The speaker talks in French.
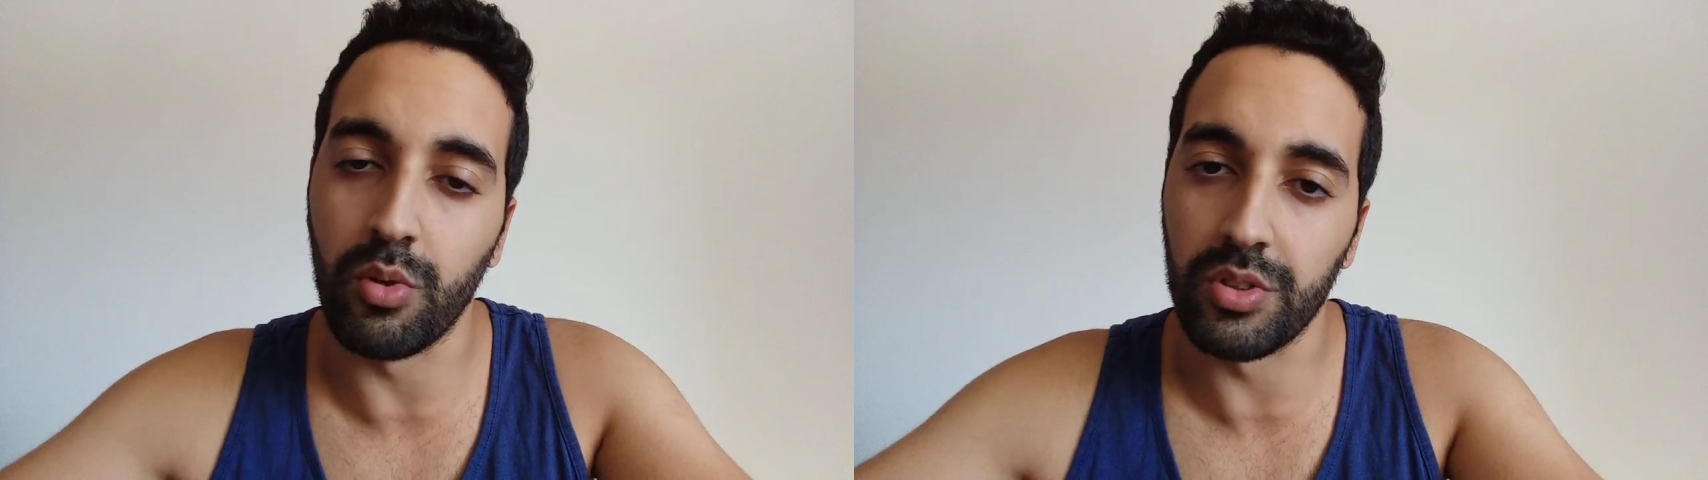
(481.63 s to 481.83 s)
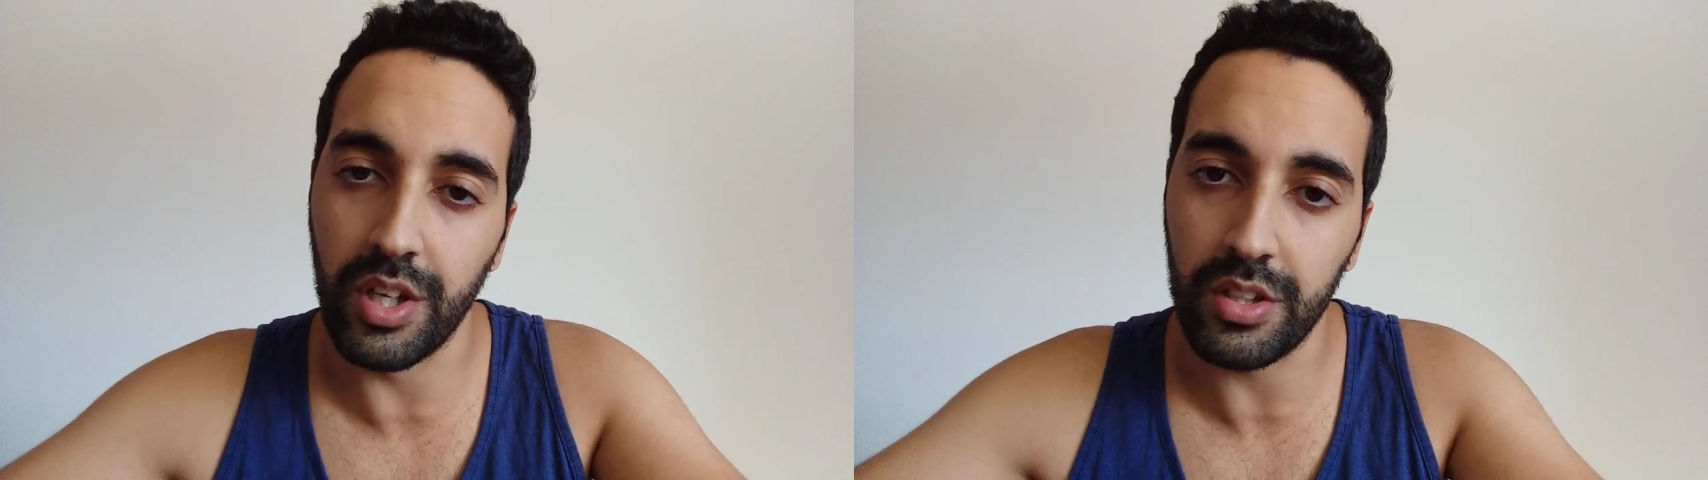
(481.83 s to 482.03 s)

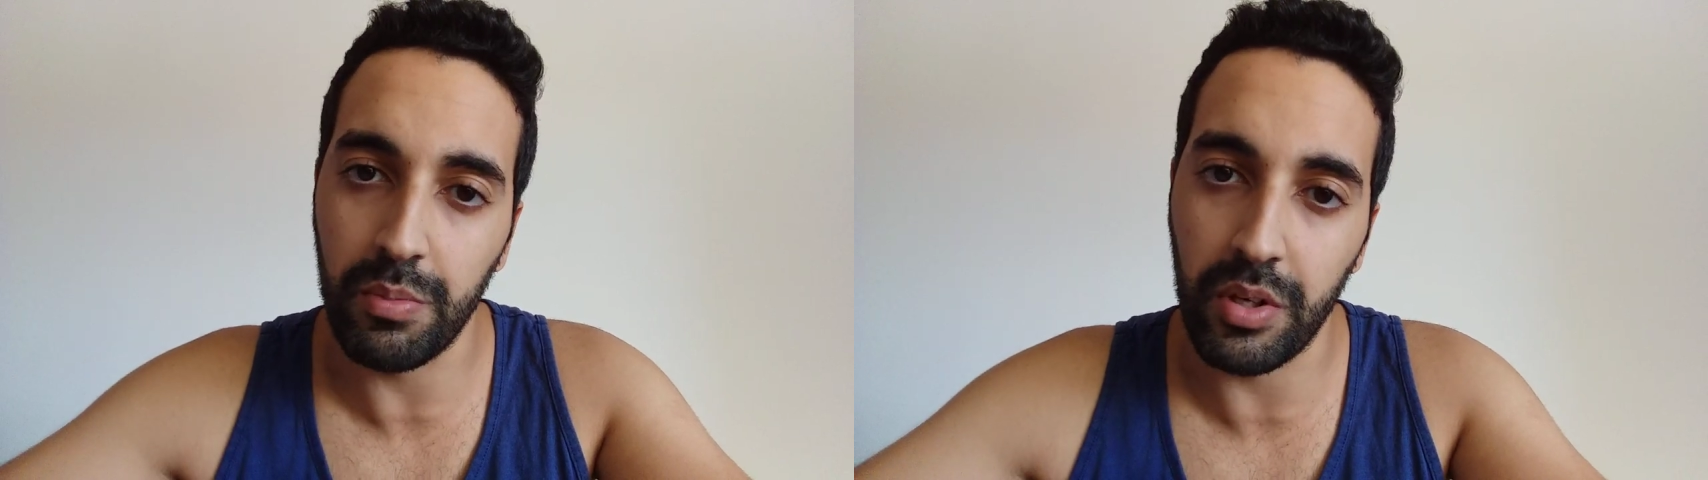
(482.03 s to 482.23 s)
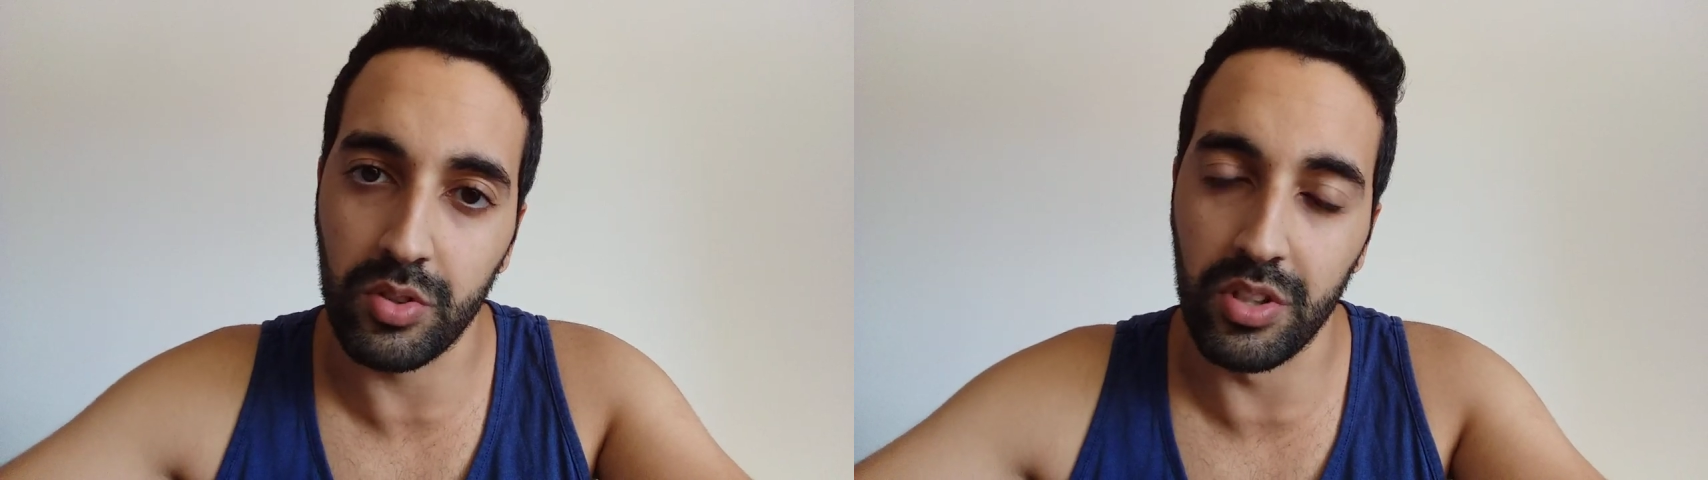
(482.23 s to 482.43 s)

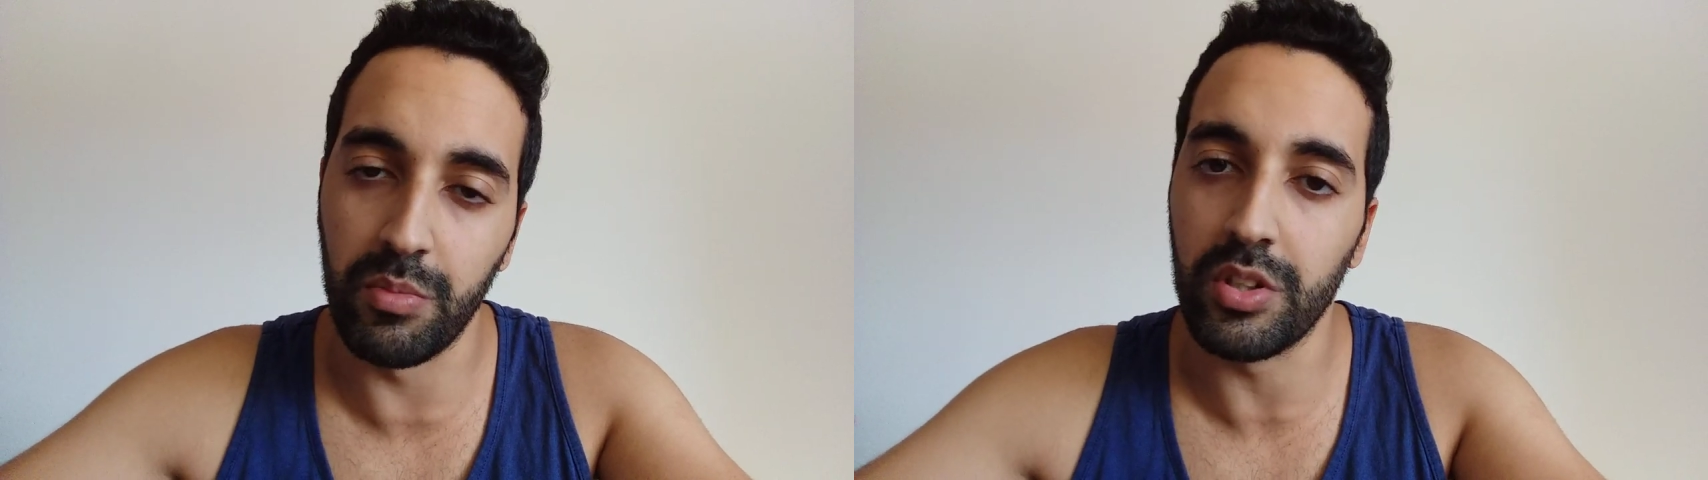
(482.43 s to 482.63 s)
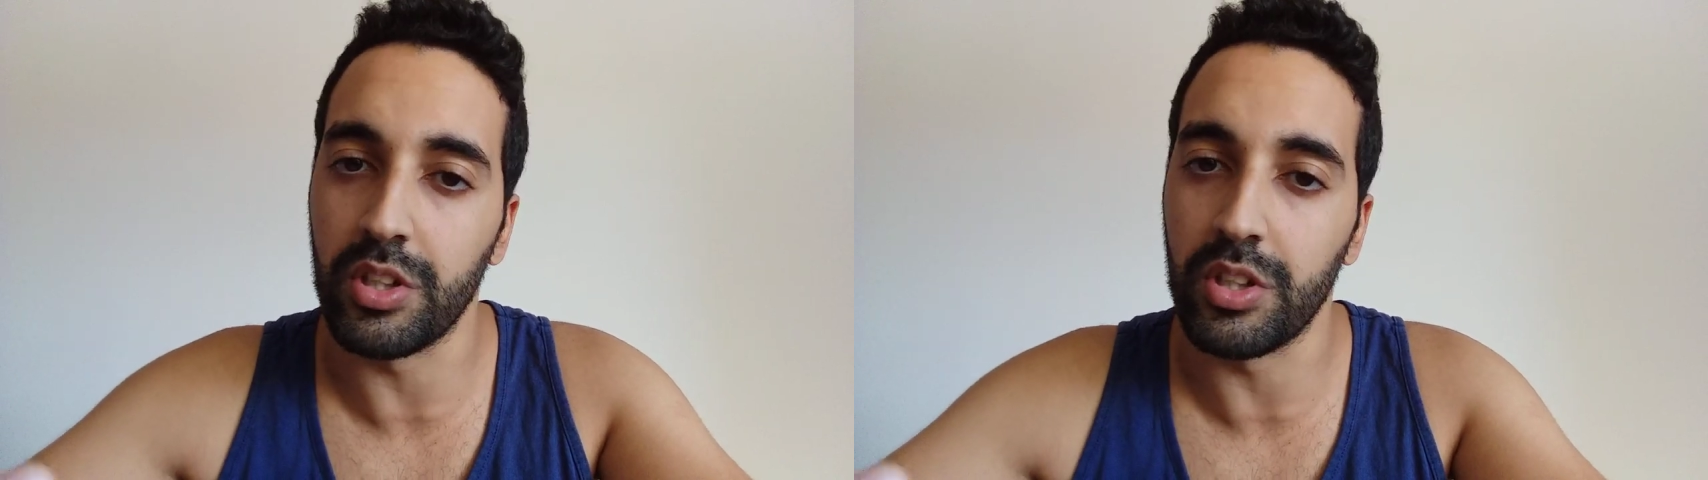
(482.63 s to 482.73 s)
contacts personnellement,